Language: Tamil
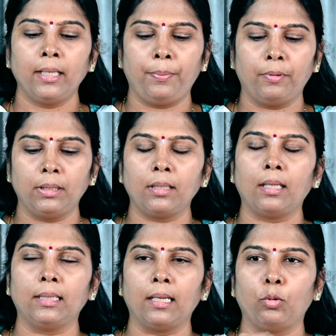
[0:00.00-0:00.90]
இப்போ வந்து
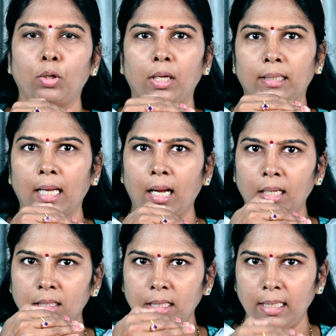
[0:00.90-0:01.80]
அந்த உங்களுக்கு அந்த
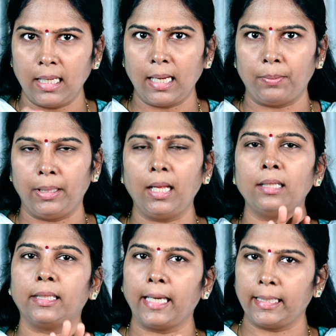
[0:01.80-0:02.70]
ஆர்ச் இல்லை அப்படின்னா
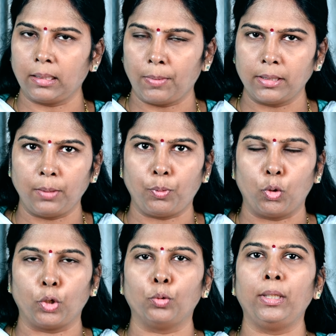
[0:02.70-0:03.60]
அதுக்கேற்ற மாதிரி
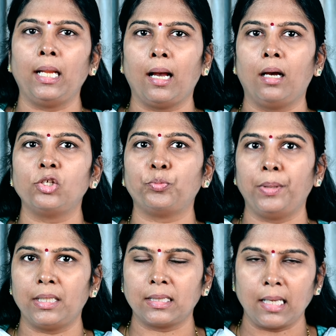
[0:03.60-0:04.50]
போடணும் இல்லை ஆர்ச்
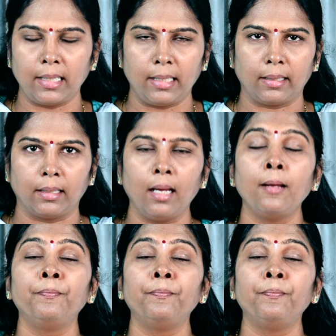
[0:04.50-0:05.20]
பெருசாக இருக்குன்னா